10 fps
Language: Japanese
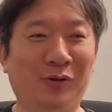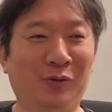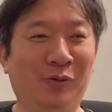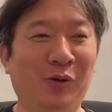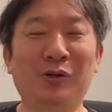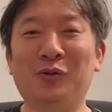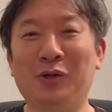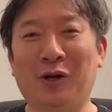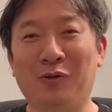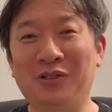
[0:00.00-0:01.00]
あの、悪
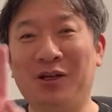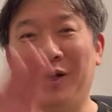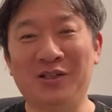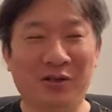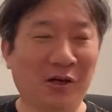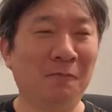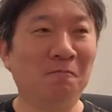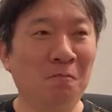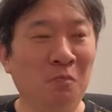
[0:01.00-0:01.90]
そうな顔してないじゃない。